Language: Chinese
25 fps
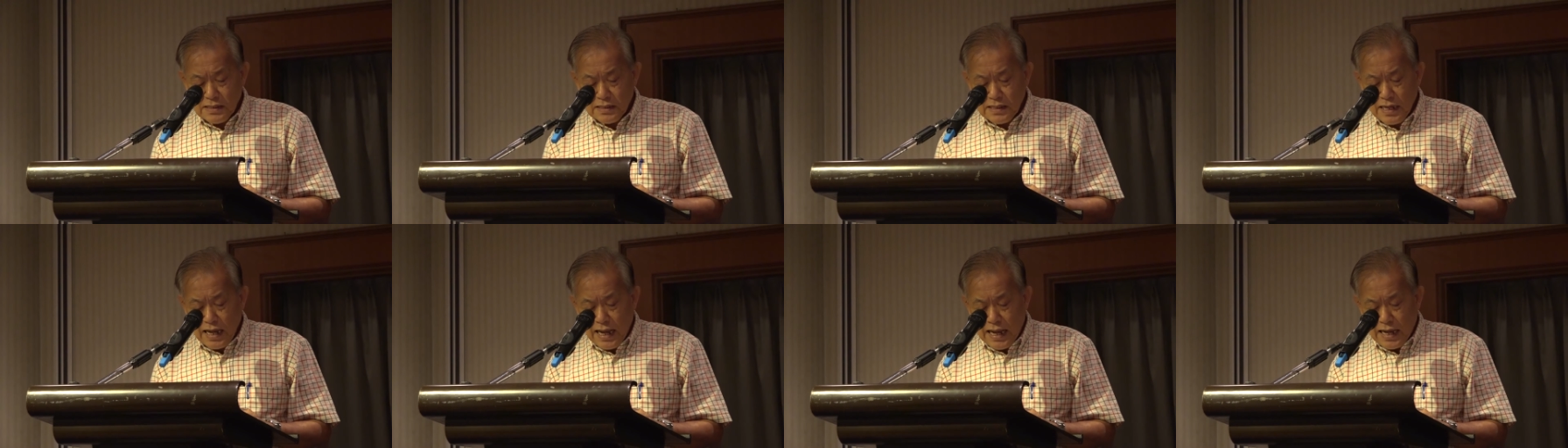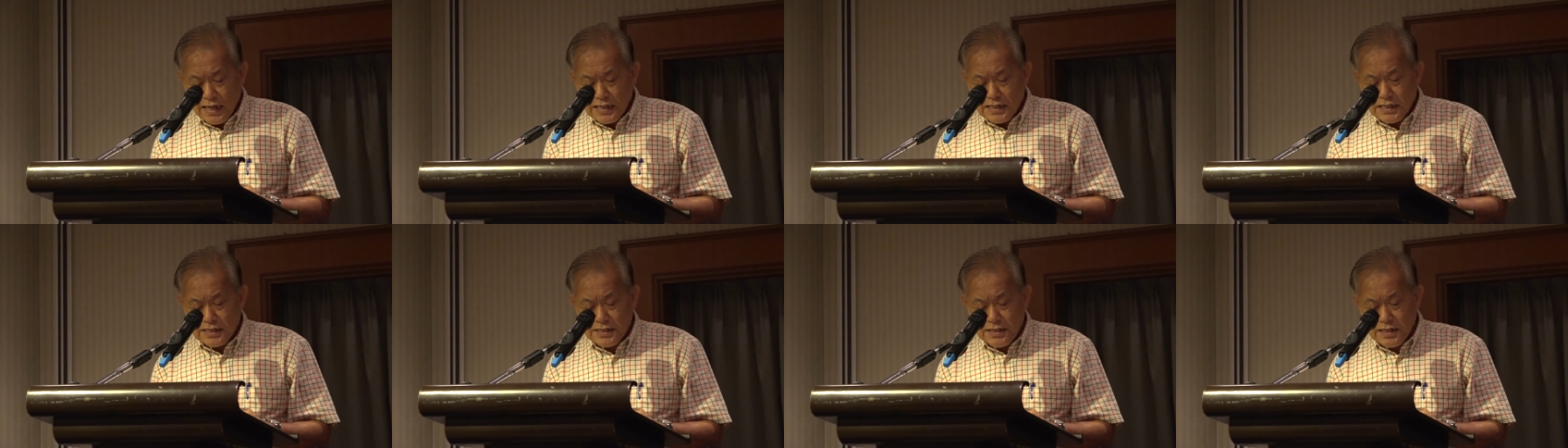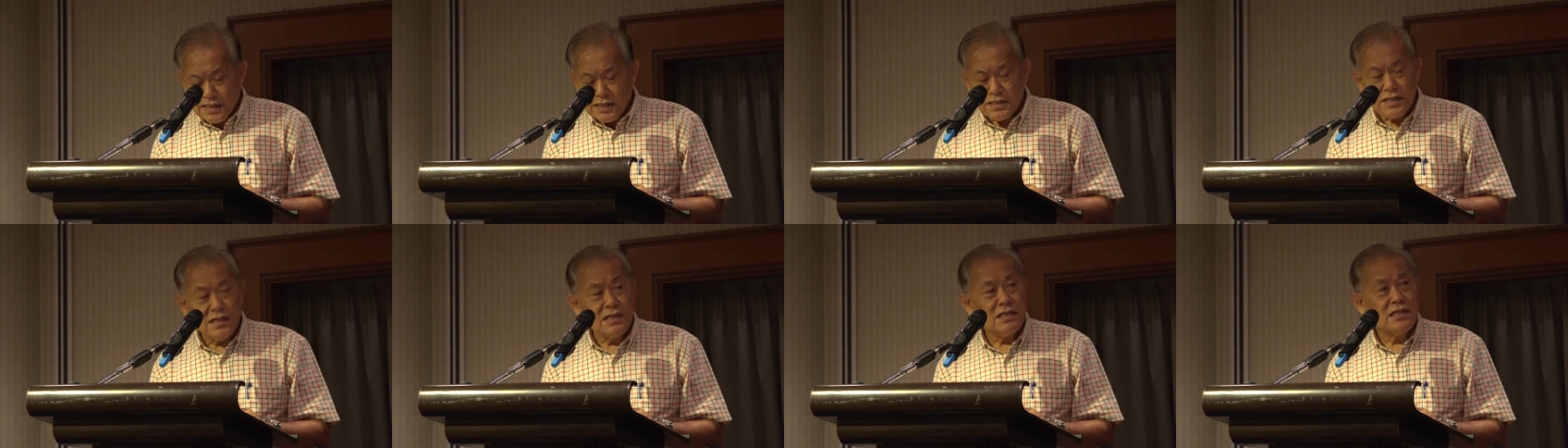他可
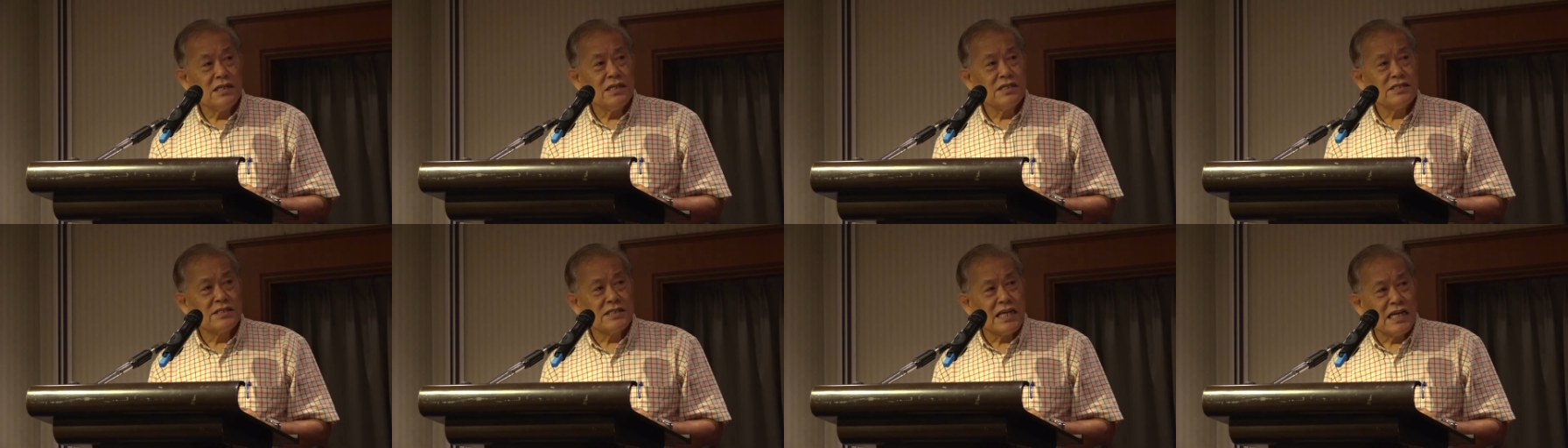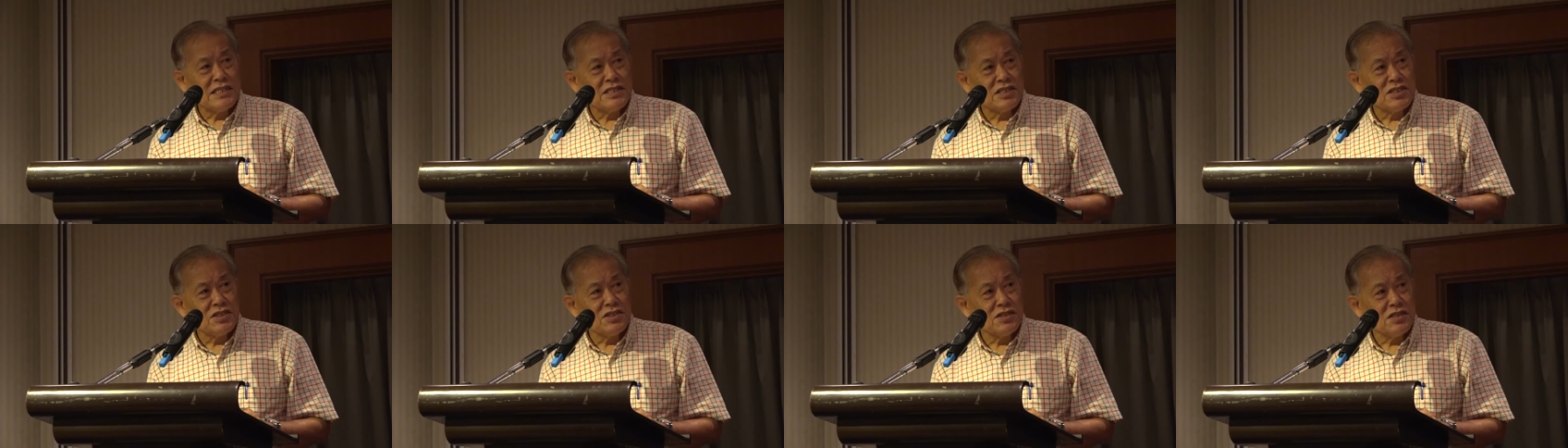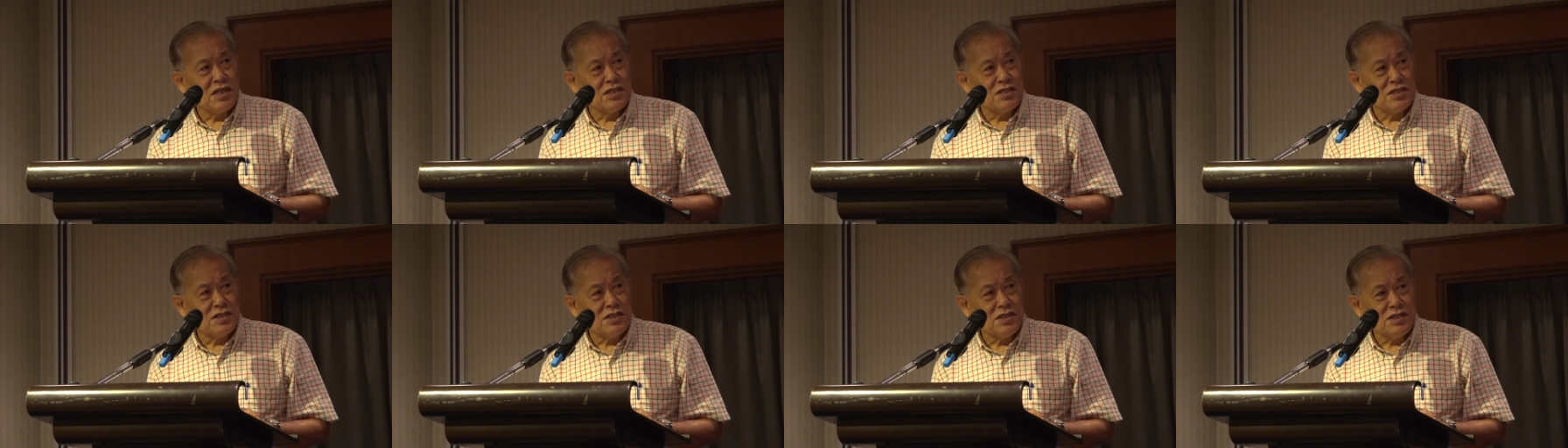能在世
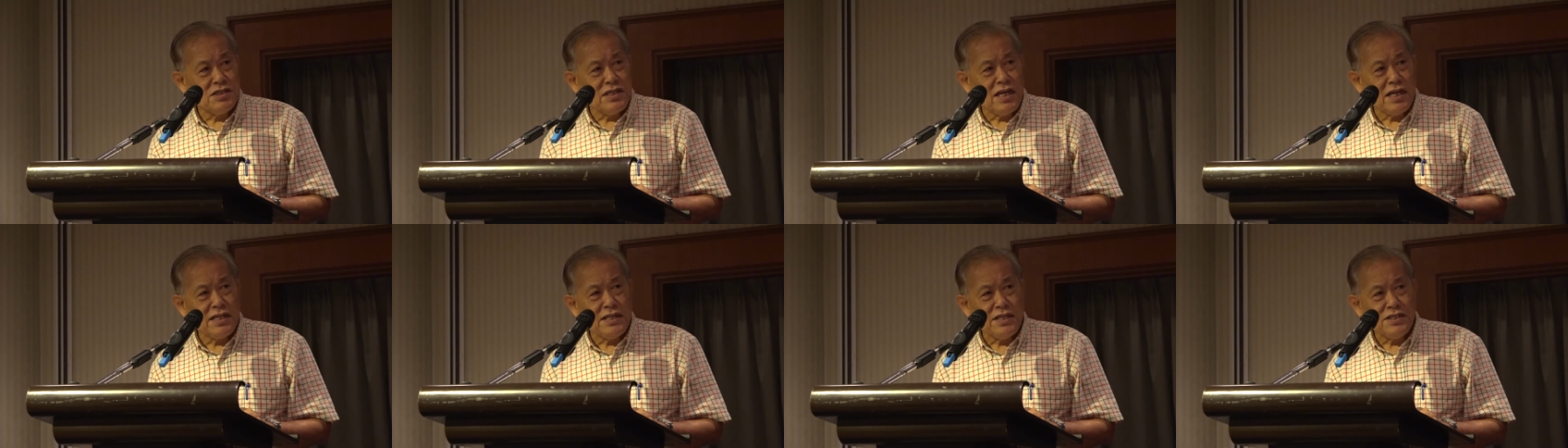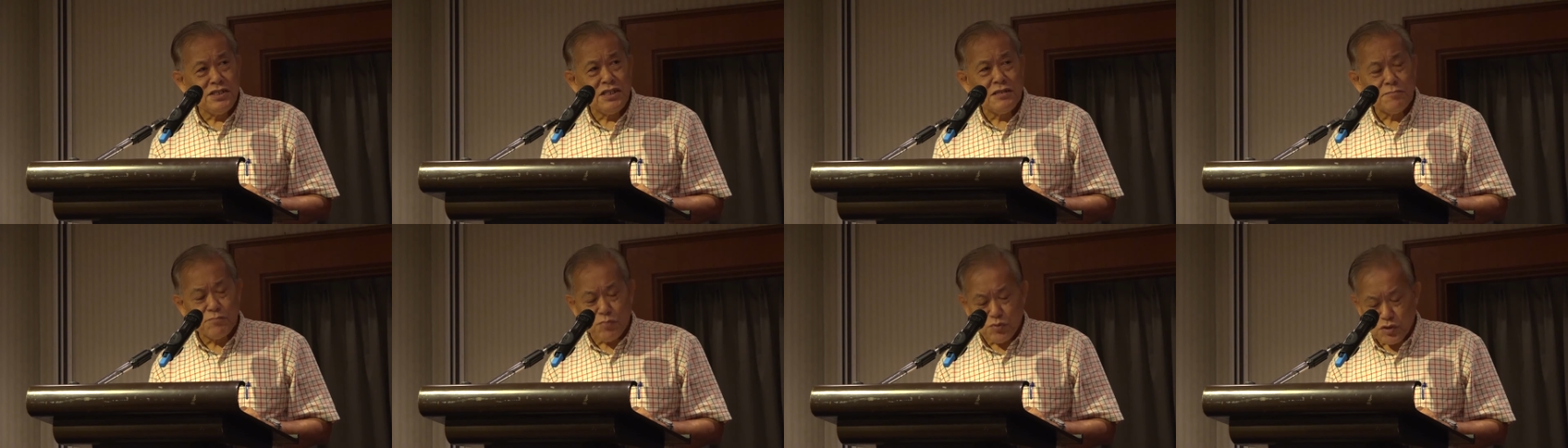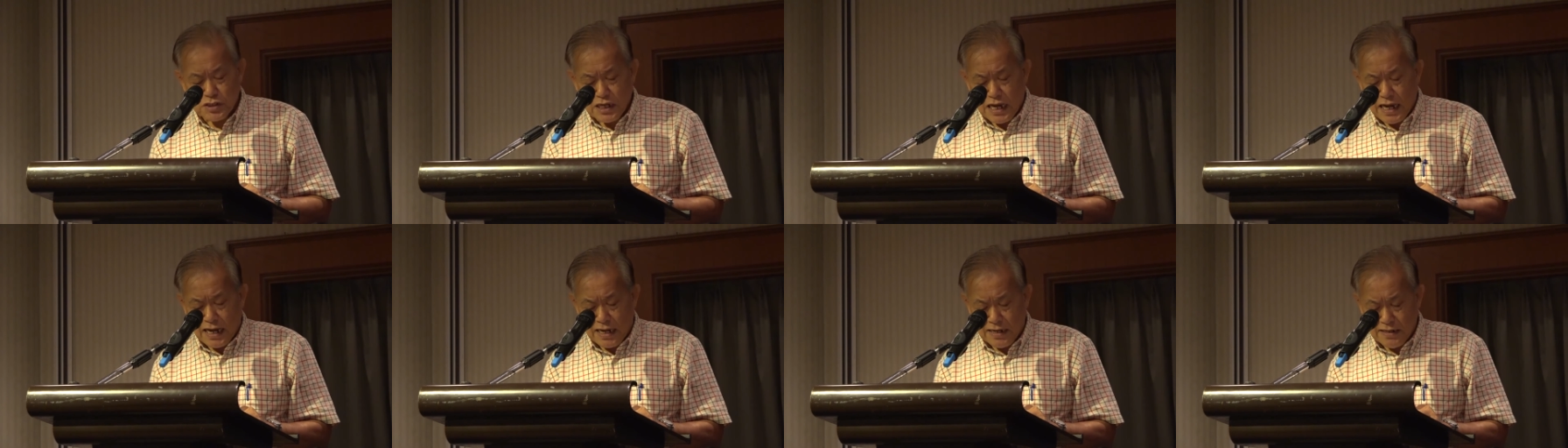的时间已经不
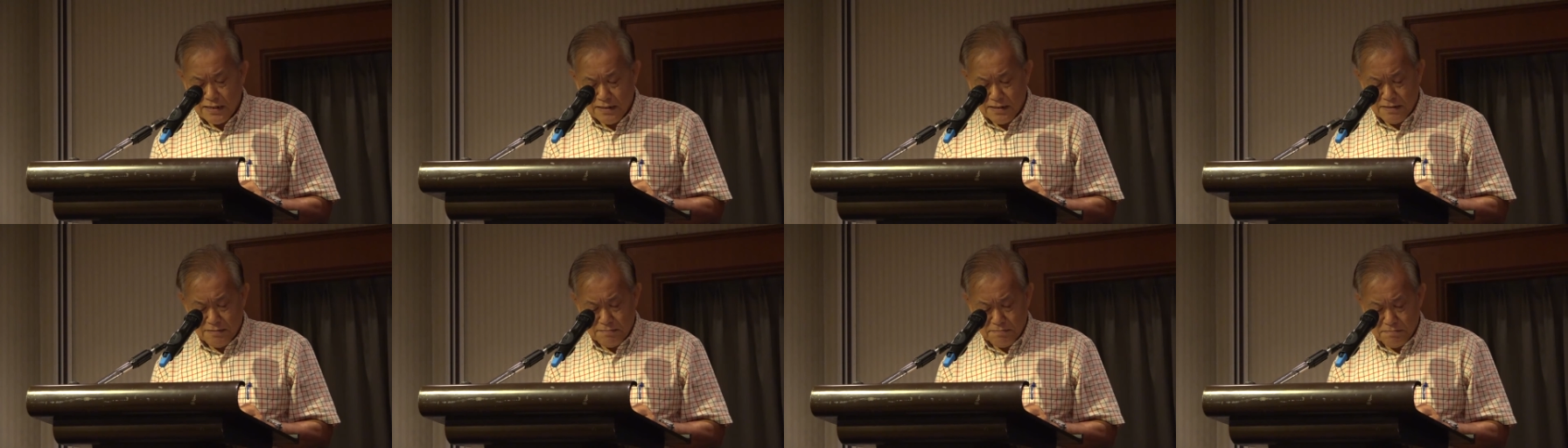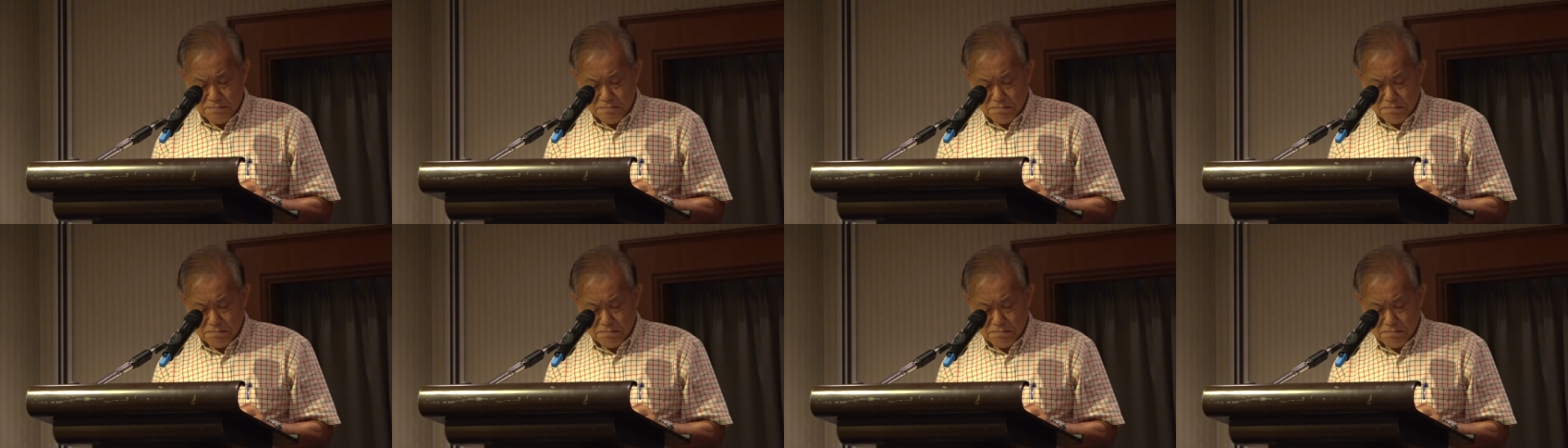长了？